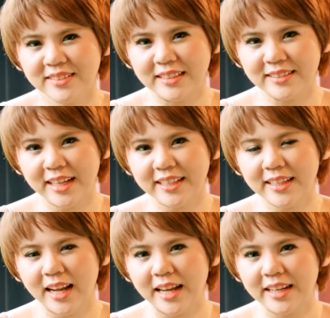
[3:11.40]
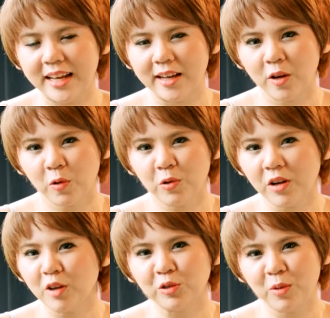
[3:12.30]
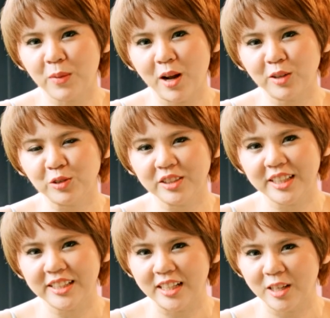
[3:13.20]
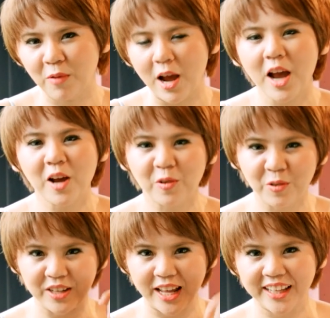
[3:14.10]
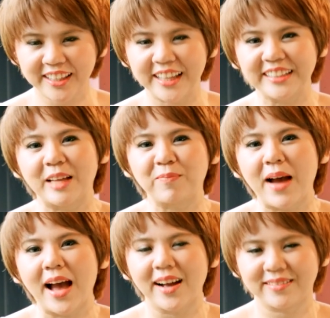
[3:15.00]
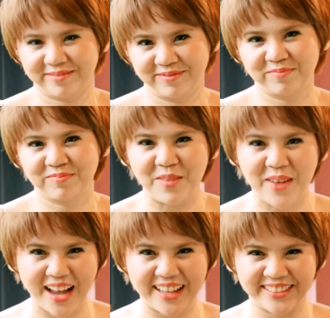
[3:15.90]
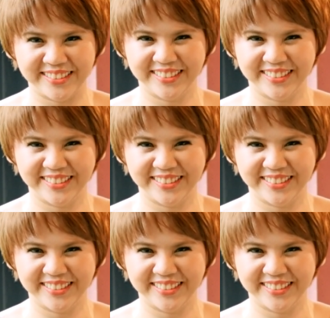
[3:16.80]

เสียใจทีไรเนี่ย คุณก็เอาตัวไม่รอดทุกที อย่าลืมว่าคุณอะเก่งแต่ปากบายบาย